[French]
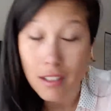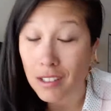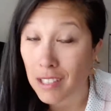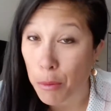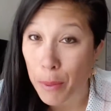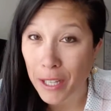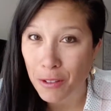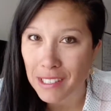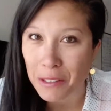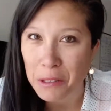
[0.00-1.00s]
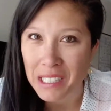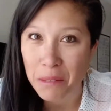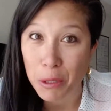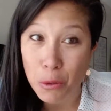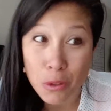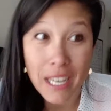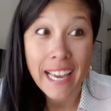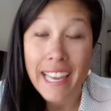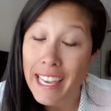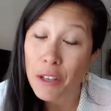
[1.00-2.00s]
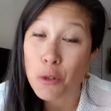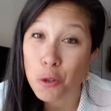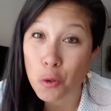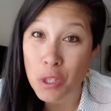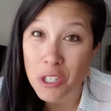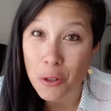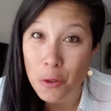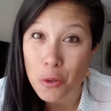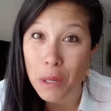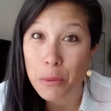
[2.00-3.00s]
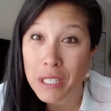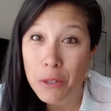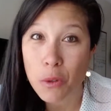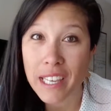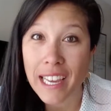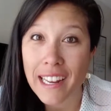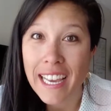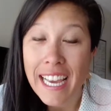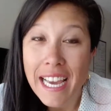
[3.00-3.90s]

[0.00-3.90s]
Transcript: c'est à peu près dans 55 minutes, et qu'aujourd'hui j'ai reçu un petit courriel